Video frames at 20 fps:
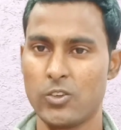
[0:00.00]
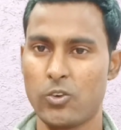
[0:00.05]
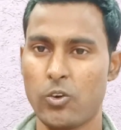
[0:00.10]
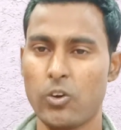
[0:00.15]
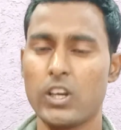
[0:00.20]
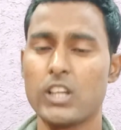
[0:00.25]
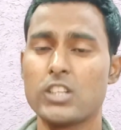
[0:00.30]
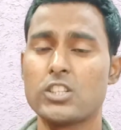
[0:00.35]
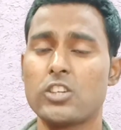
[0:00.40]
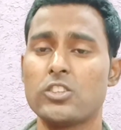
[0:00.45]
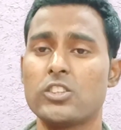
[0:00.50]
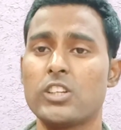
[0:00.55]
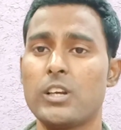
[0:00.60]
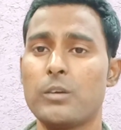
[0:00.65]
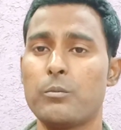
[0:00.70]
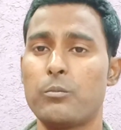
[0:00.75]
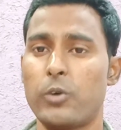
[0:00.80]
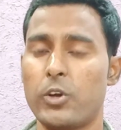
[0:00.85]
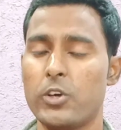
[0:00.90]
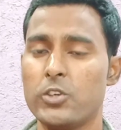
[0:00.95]
কন্যা
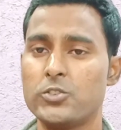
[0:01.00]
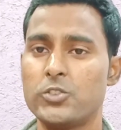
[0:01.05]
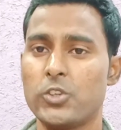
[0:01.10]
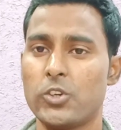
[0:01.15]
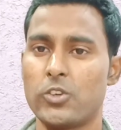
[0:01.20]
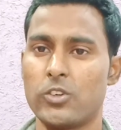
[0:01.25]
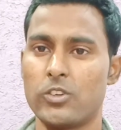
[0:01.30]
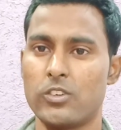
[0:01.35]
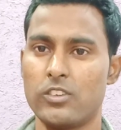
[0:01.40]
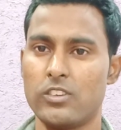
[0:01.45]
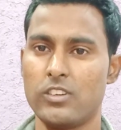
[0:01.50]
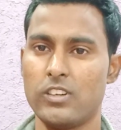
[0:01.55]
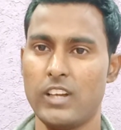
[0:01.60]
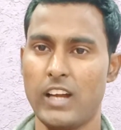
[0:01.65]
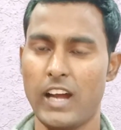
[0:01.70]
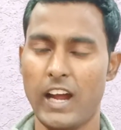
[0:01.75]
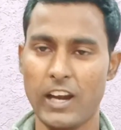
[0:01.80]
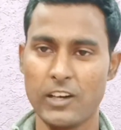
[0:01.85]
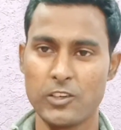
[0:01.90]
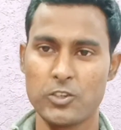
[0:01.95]
সন্তানের বয়স যখন
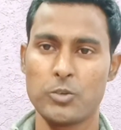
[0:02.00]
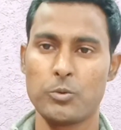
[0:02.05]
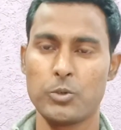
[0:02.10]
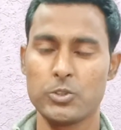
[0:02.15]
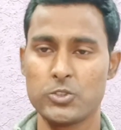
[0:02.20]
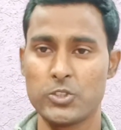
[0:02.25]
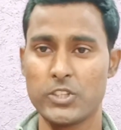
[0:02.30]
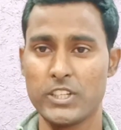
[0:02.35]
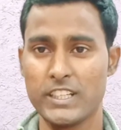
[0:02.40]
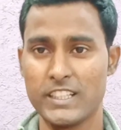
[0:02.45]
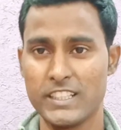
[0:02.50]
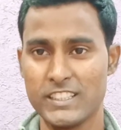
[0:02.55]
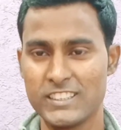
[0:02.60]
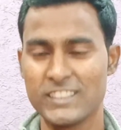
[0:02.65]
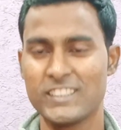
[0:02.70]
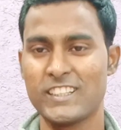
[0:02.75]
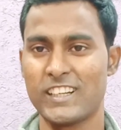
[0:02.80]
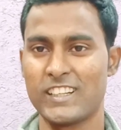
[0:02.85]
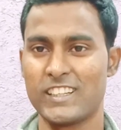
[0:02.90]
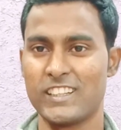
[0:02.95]
আঠেরো বছরের
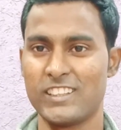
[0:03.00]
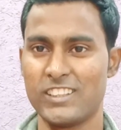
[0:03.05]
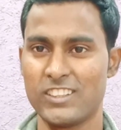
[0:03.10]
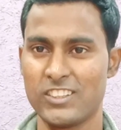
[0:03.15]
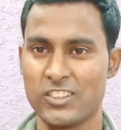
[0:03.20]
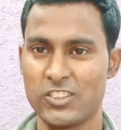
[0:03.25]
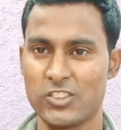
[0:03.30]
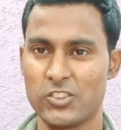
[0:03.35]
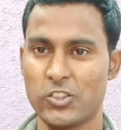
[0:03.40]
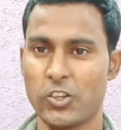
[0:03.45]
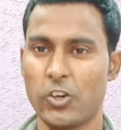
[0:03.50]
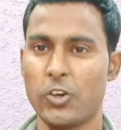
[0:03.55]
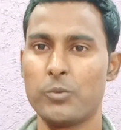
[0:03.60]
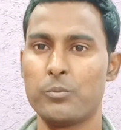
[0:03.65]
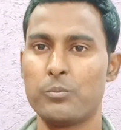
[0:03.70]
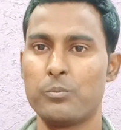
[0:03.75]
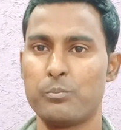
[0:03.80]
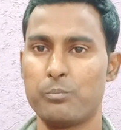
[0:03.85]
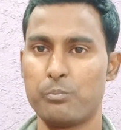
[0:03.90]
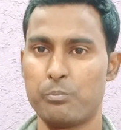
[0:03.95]
নিচে থাকে তখন
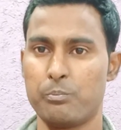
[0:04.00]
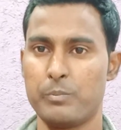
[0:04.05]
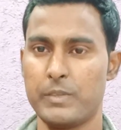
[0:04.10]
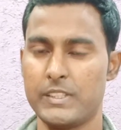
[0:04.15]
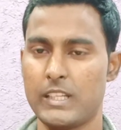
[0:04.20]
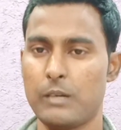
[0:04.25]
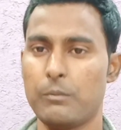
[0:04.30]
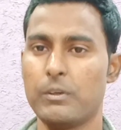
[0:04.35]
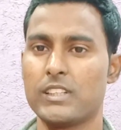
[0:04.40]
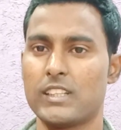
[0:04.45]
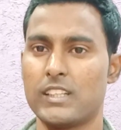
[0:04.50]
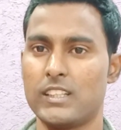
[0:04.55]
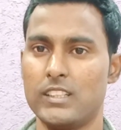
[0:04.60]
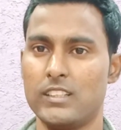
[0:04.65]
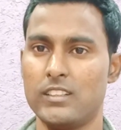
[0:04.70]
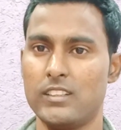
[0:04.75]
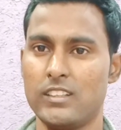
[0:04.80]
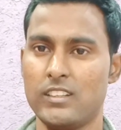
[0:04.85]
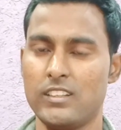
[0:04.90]
পিতামাতাই